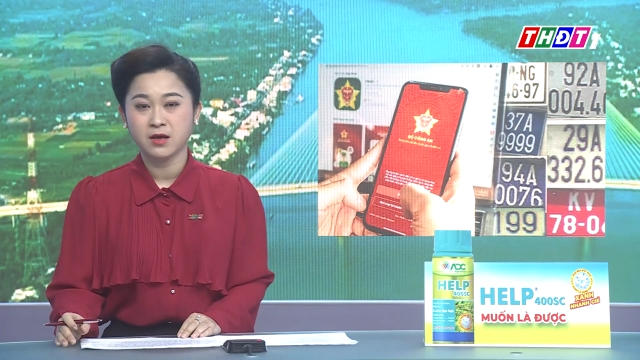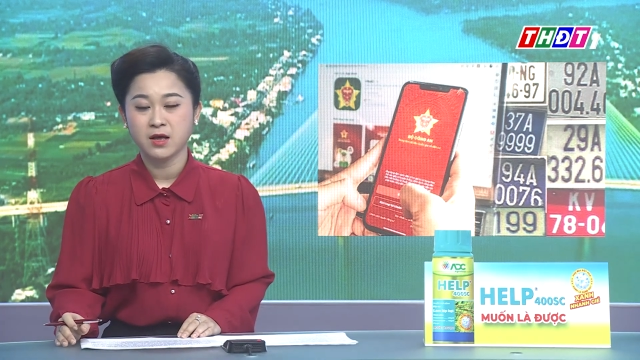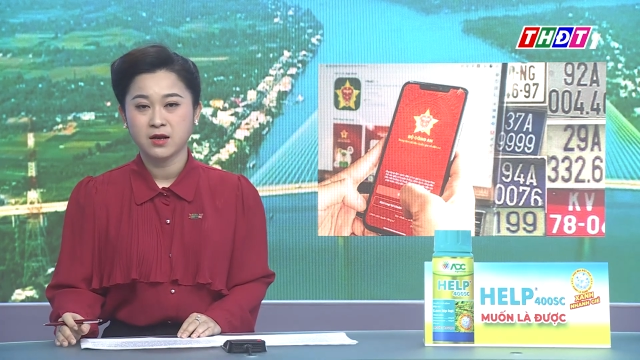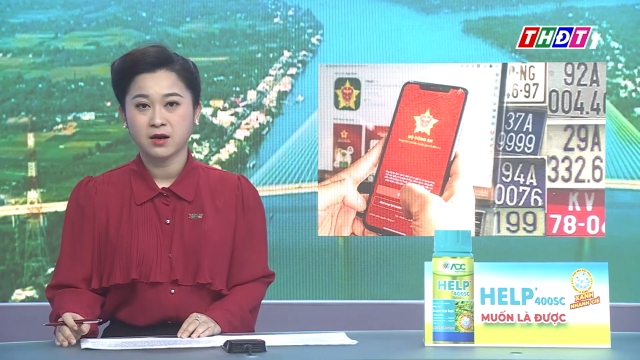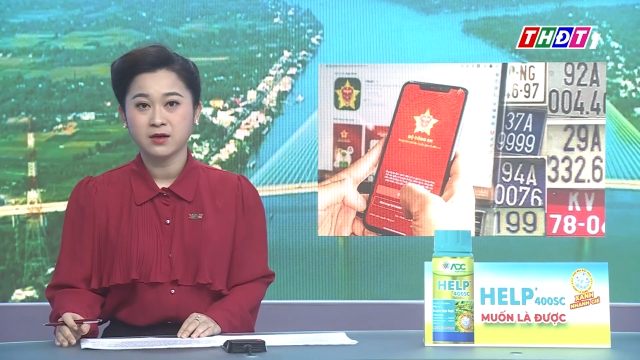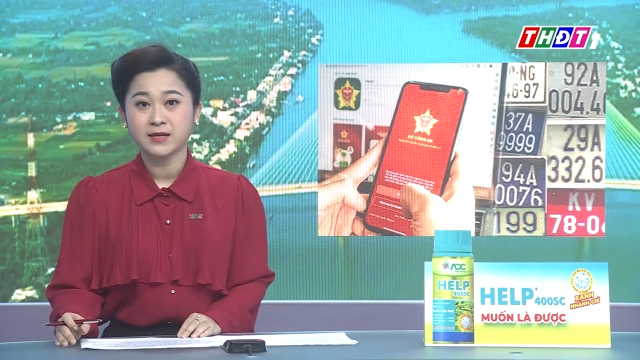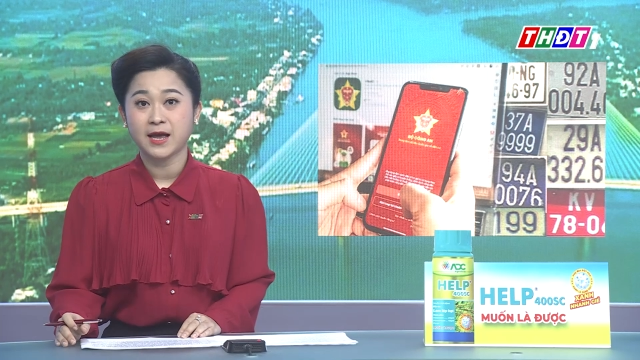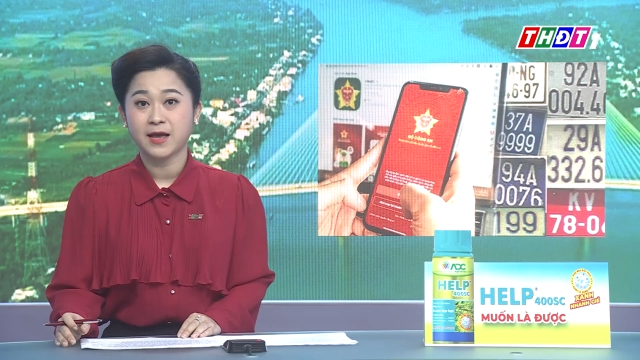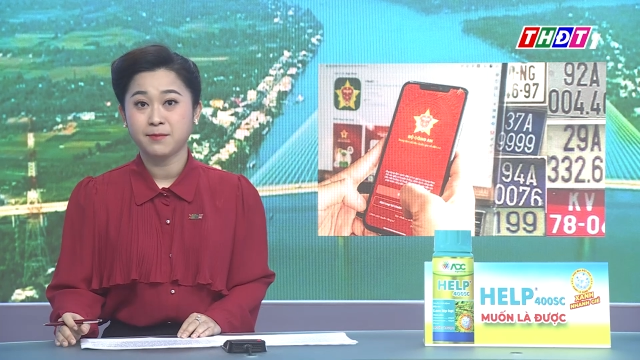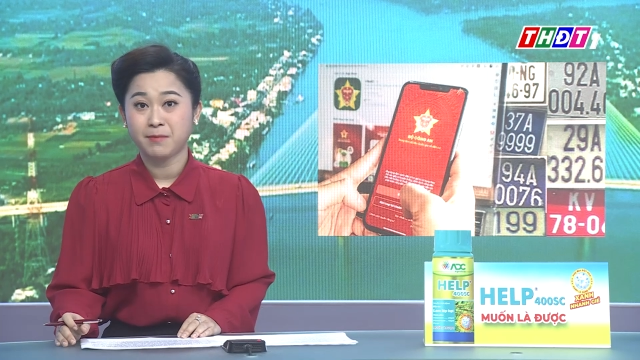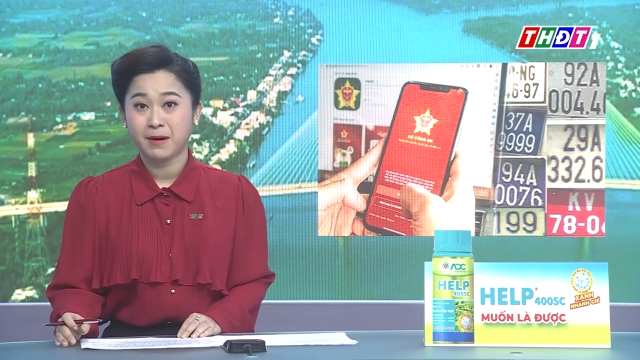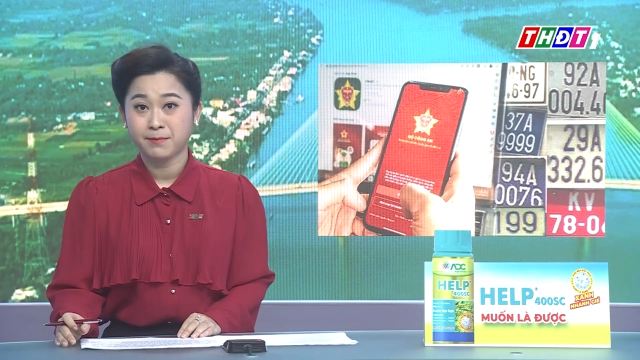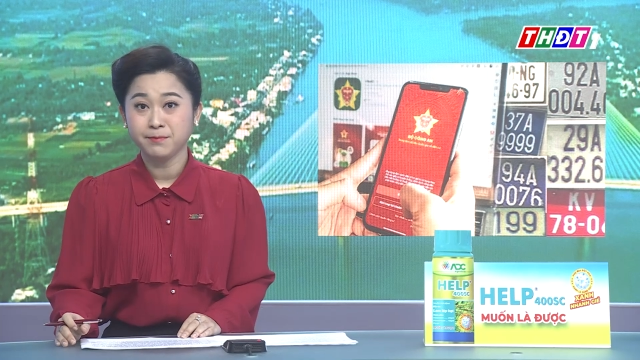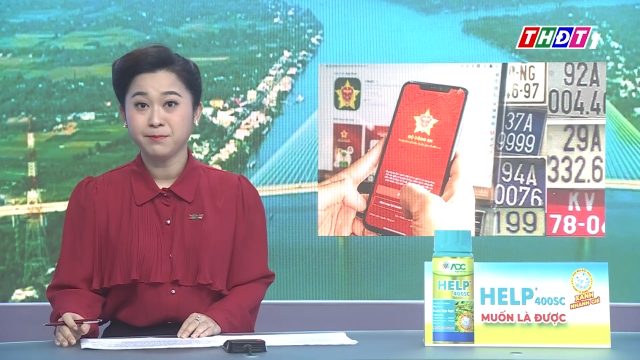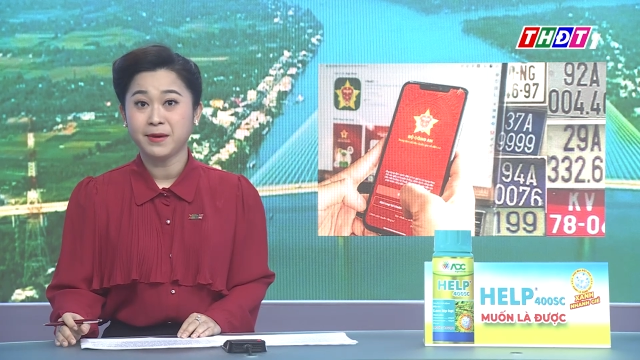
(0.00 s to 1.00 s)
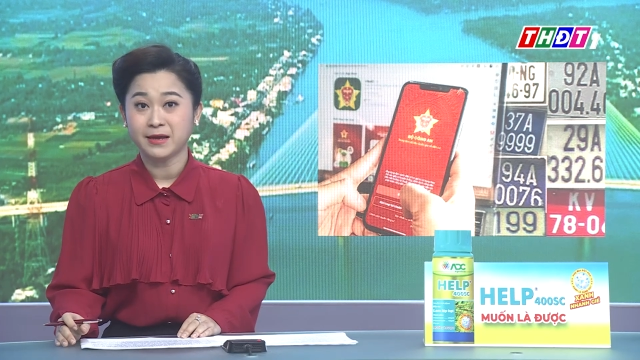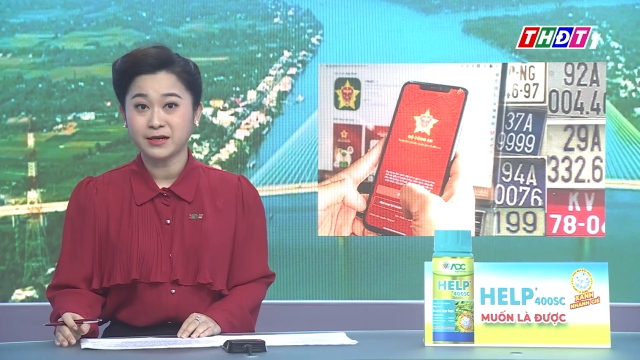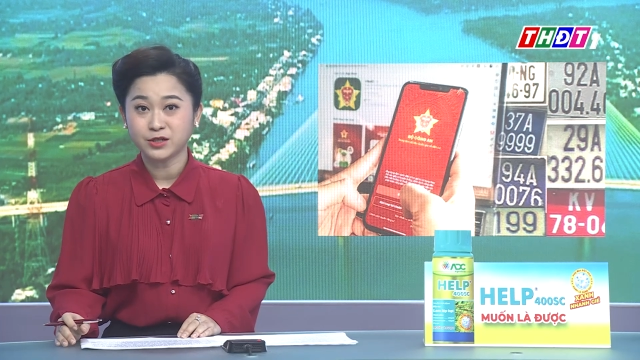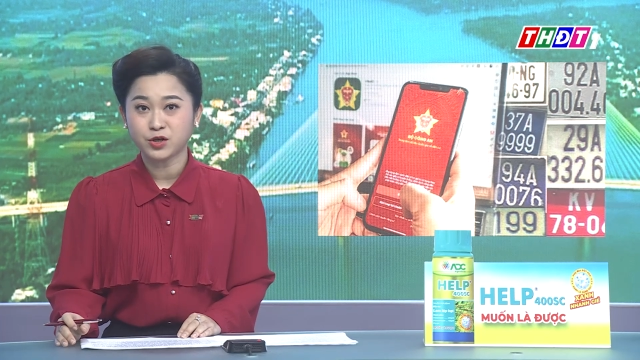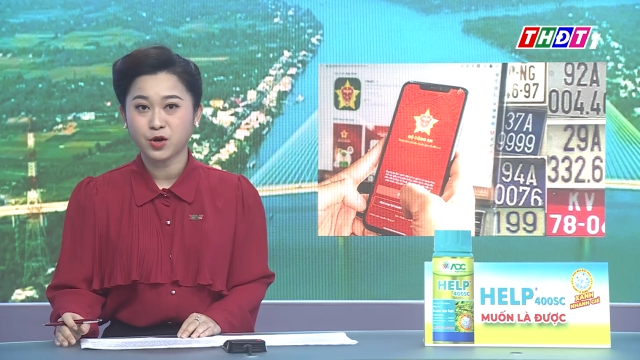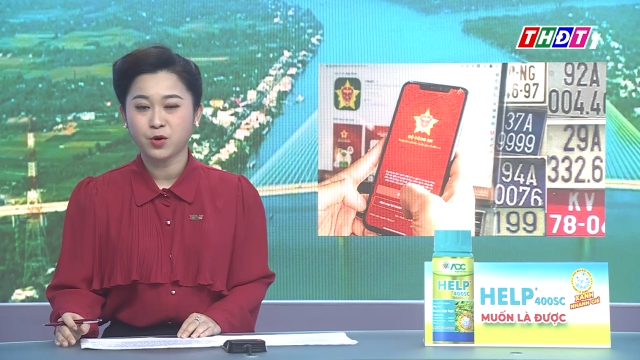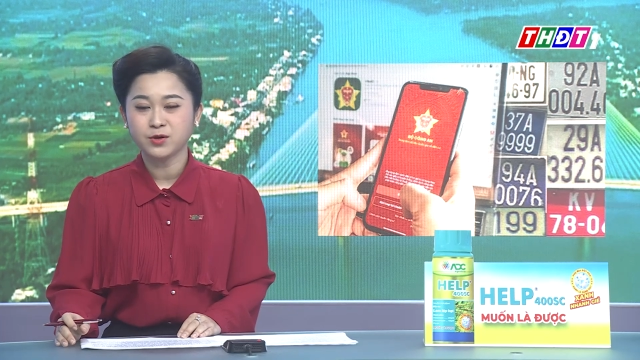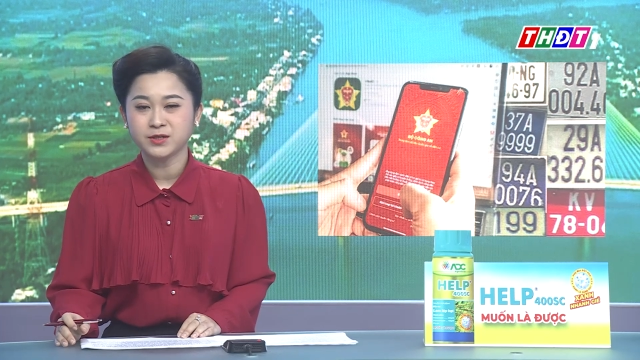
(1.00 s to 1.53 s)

có thể bấm biển số